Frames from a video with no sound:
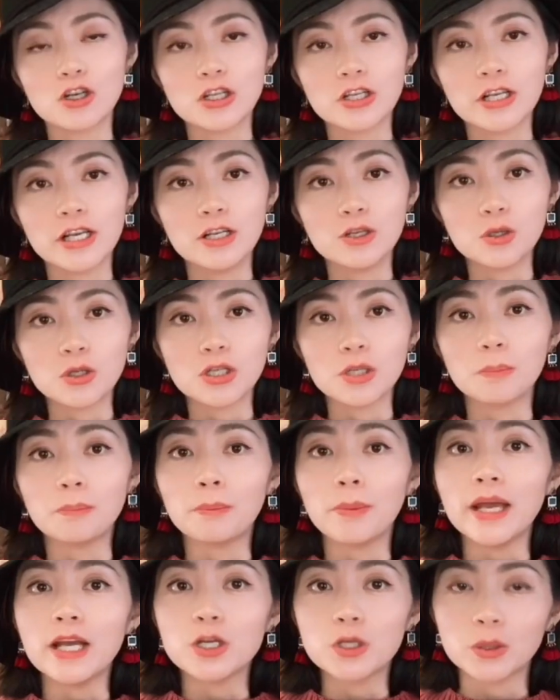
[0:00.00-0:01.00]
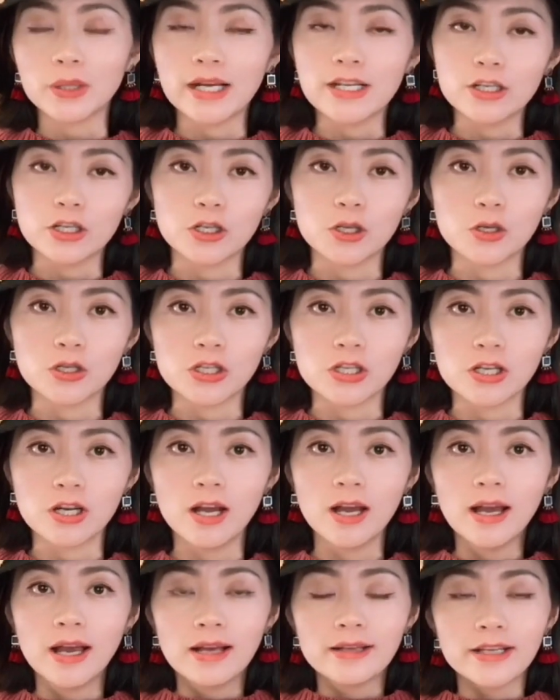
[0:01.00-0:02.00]
试，也就是背出来这首诗，
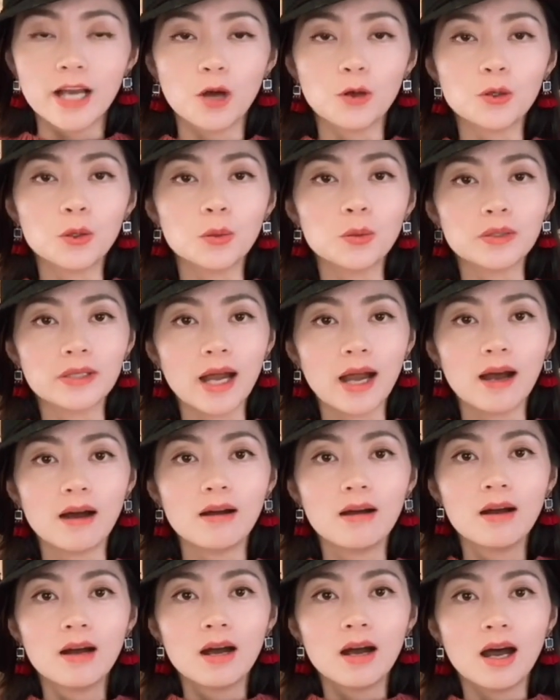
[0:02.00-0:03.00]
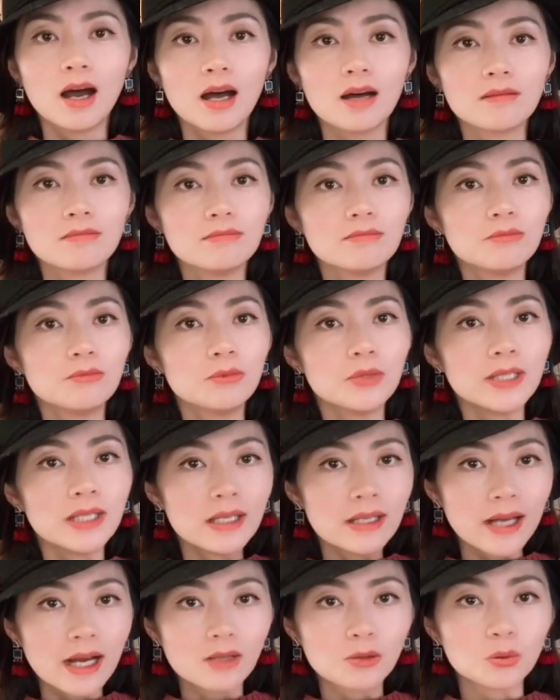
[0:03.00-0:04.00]
要用到嗯
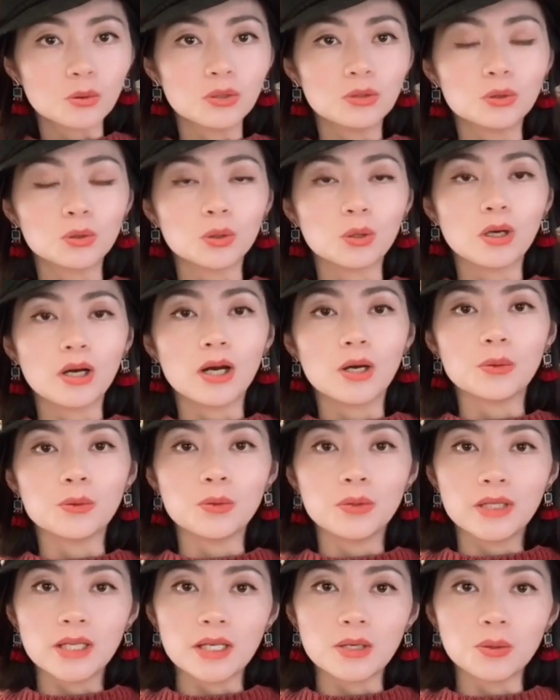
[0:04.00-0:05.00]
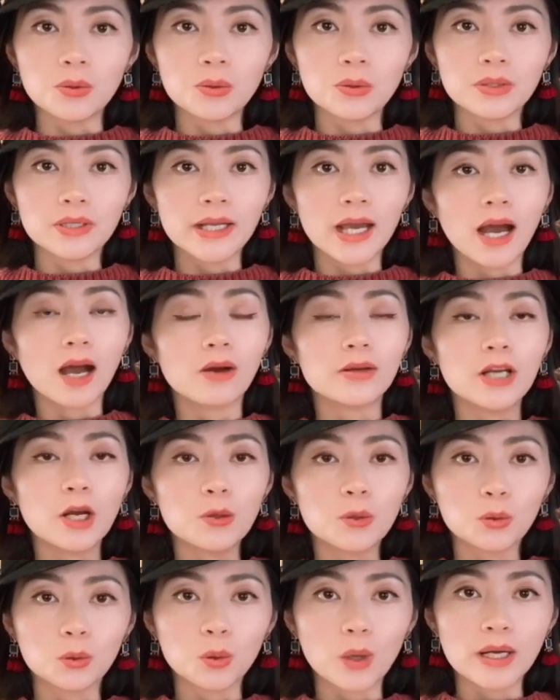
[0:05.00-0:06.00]
抑扬顿挫、语音语调要
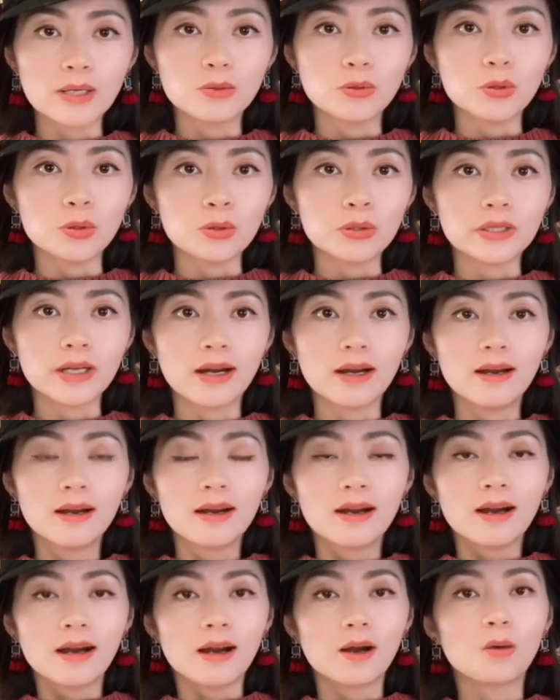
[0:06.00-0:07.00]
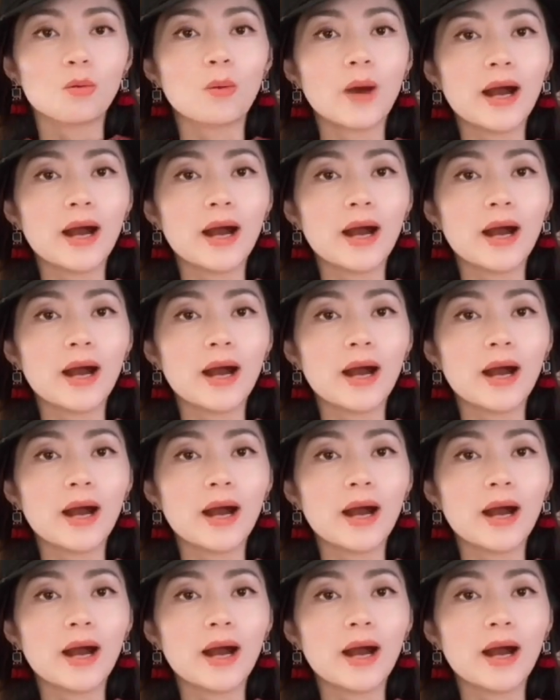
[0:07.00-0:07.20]
有断句的，很